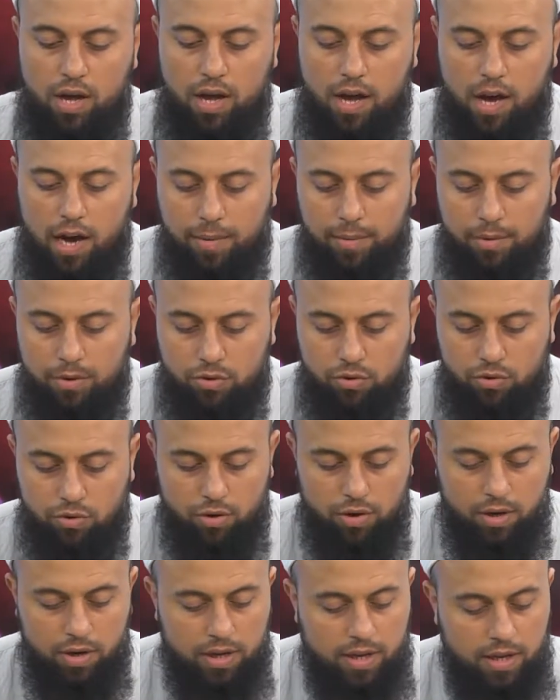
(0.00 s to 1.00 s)
Ama
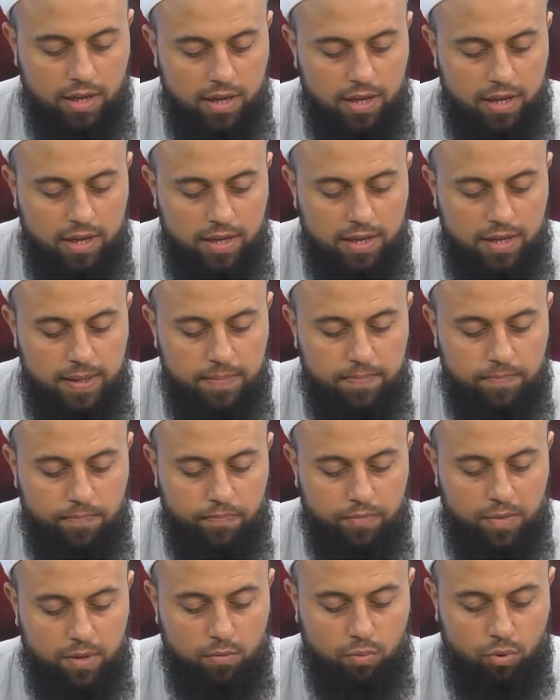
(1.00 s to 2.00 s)
diyor
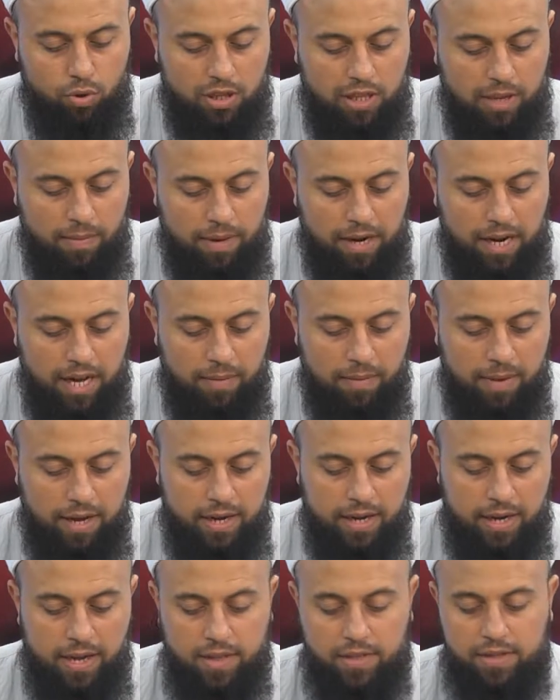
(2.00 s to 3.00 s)
bununla
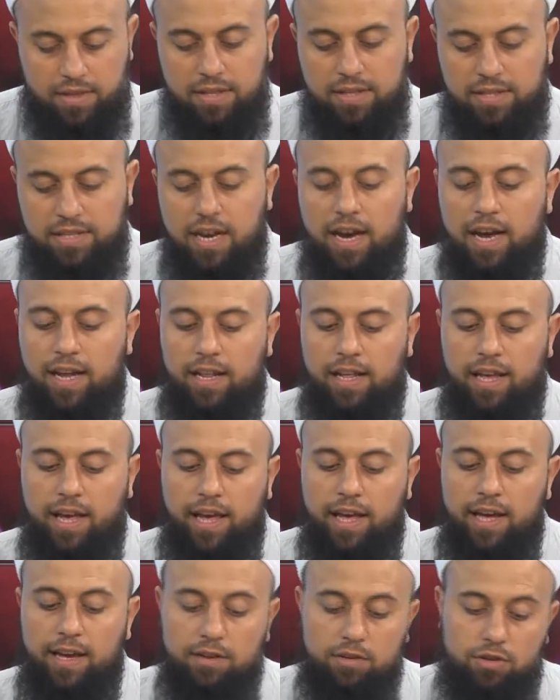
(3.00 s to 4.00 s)
beraber sintani
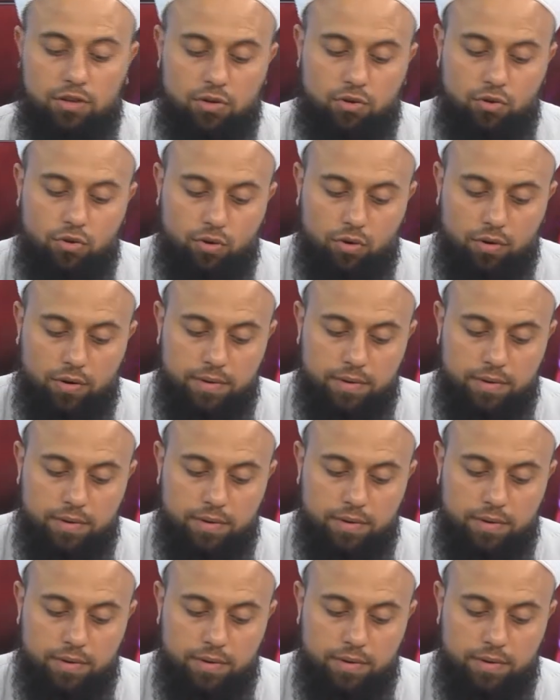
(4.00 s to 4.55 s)
eğer ki diyor